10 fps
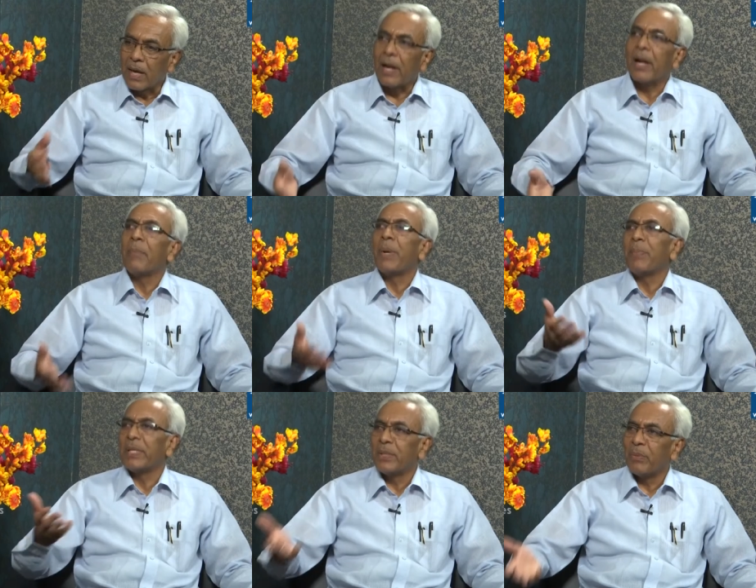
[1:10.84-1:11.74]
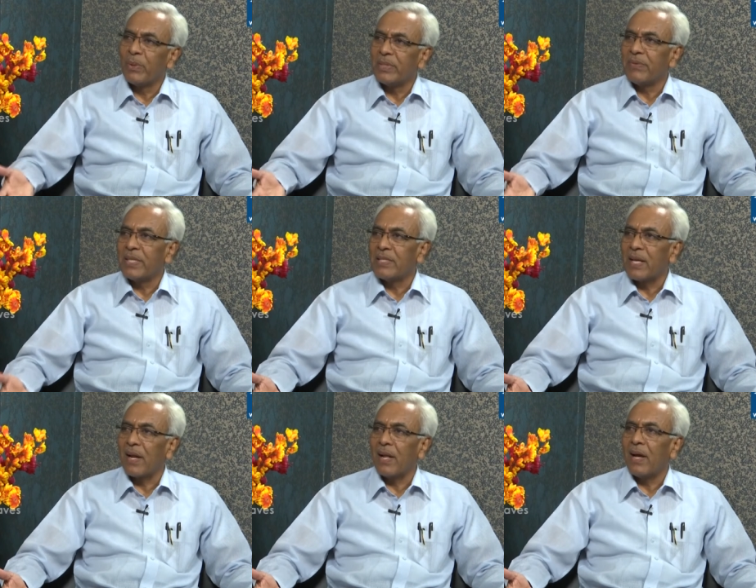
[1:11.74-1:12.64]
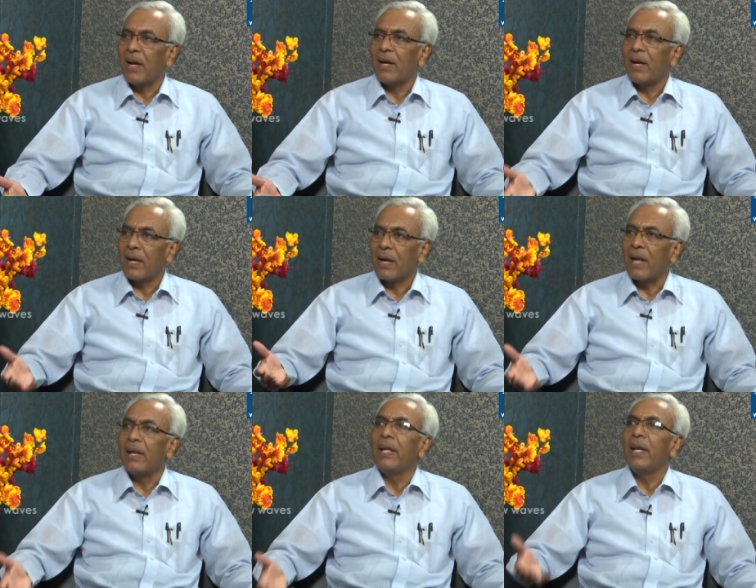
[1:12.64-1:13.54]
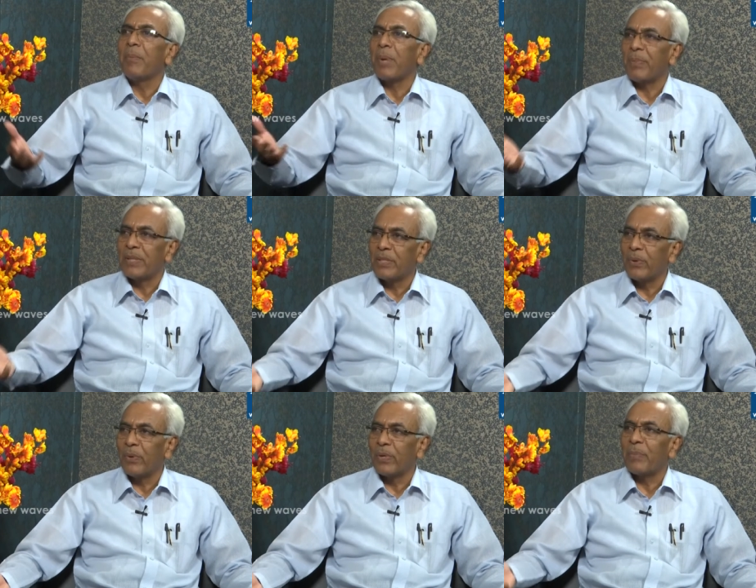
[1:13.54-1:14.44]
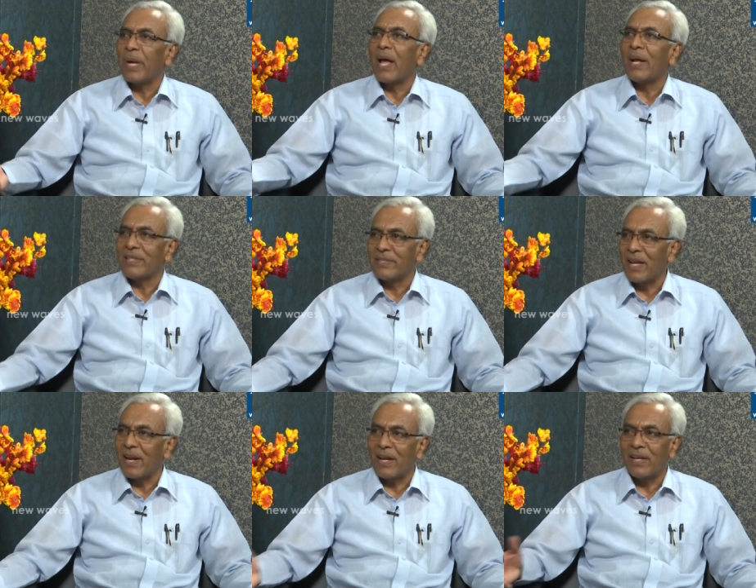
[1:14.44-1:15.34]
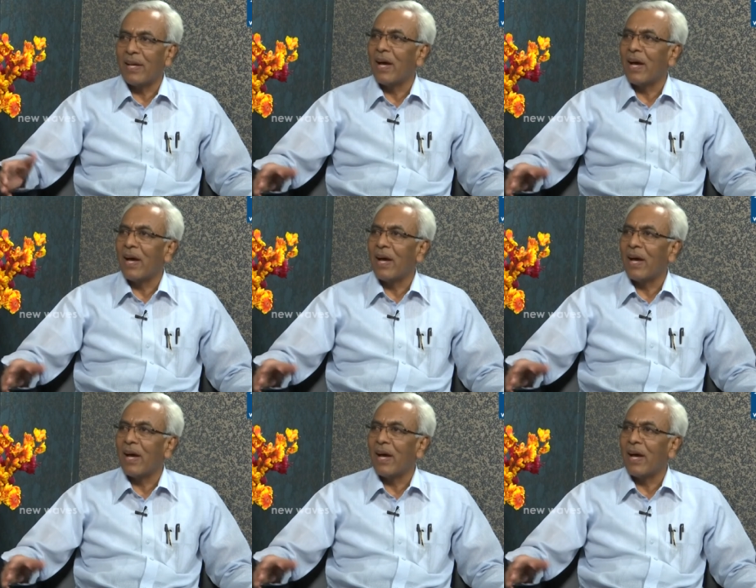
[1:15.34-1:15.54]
కళల ప్రపంచంలో జీవించాలా కన్నీళ్ళ ప్రపంచంలోకి ప్రయాణించాలా అనే